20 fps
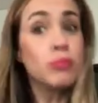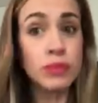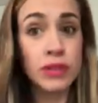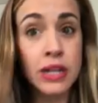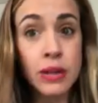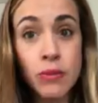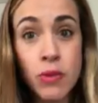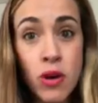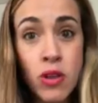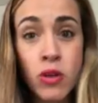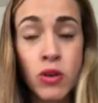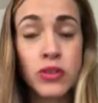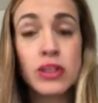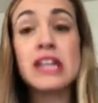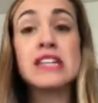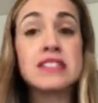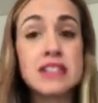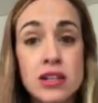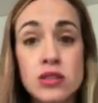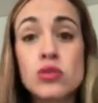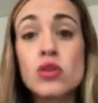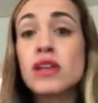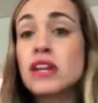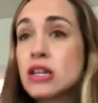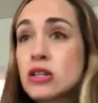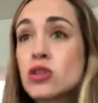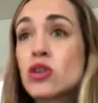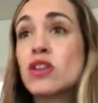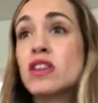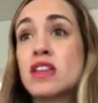Ni modo, está en su
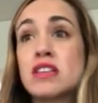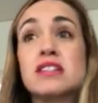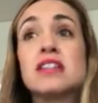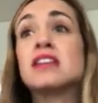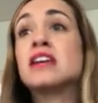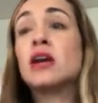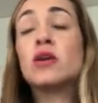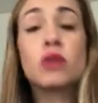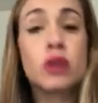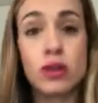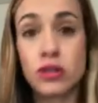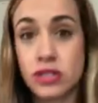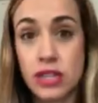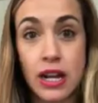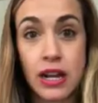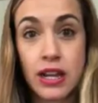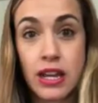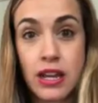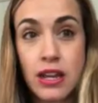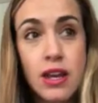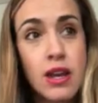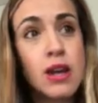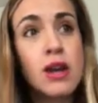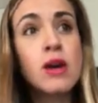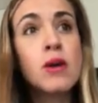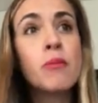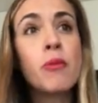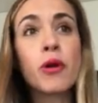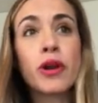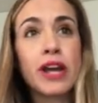derecho de decir ya no quiero estar aquí,
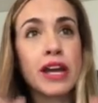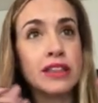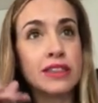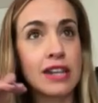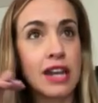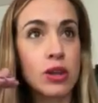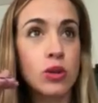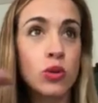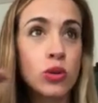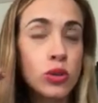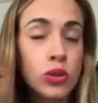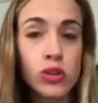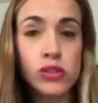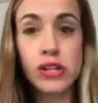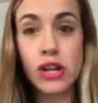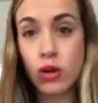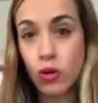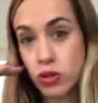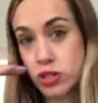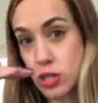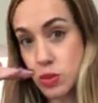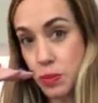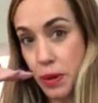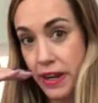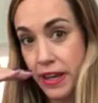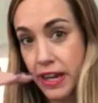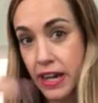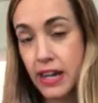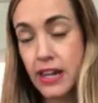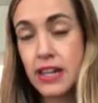porque entre adultos la cosa es
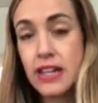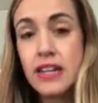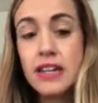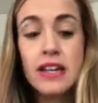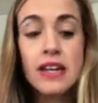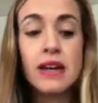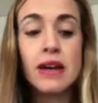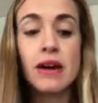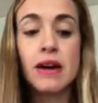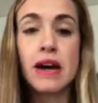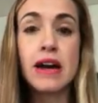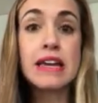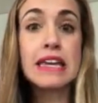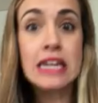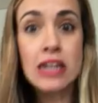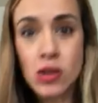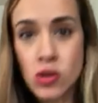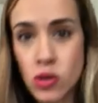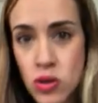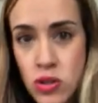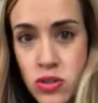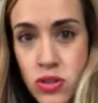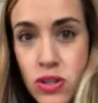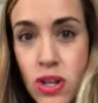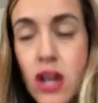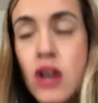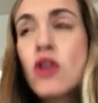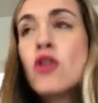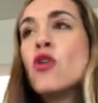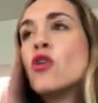pareja. Hijos,
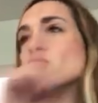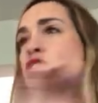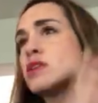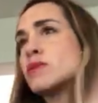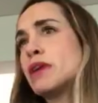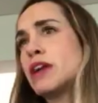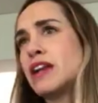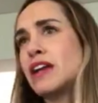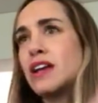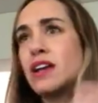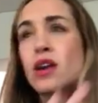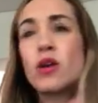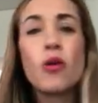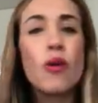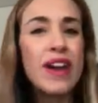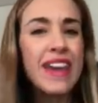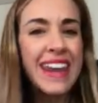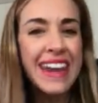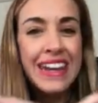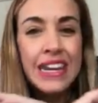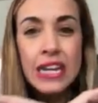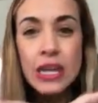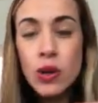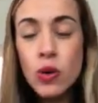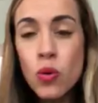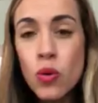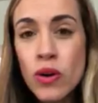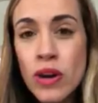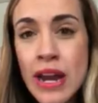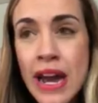no se vale. No hay
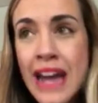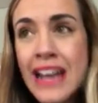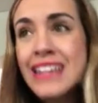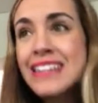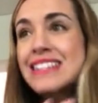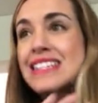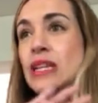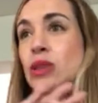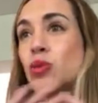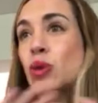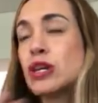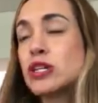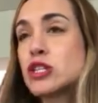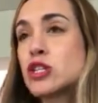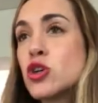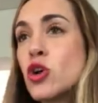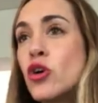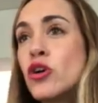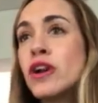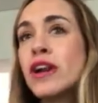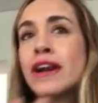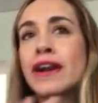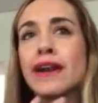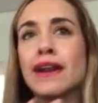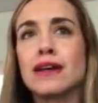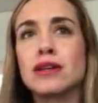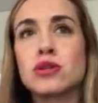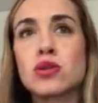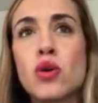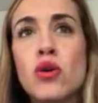ninguna situación,
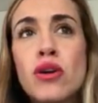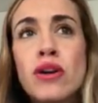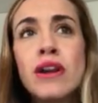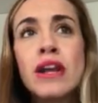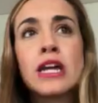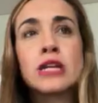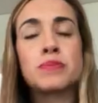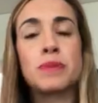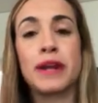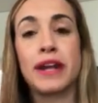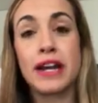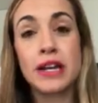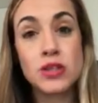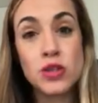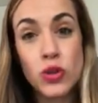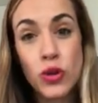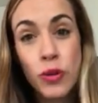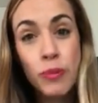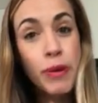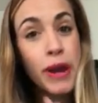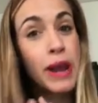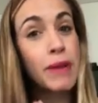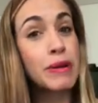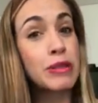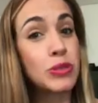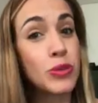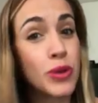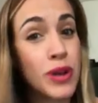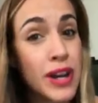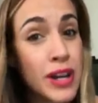razón, explicación para
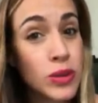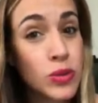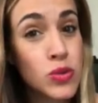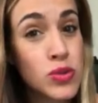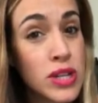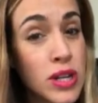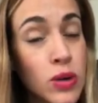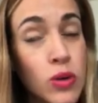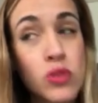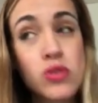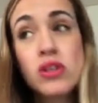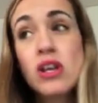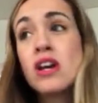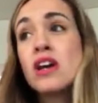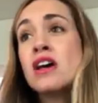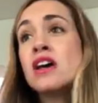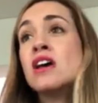abandonar a tus hijos.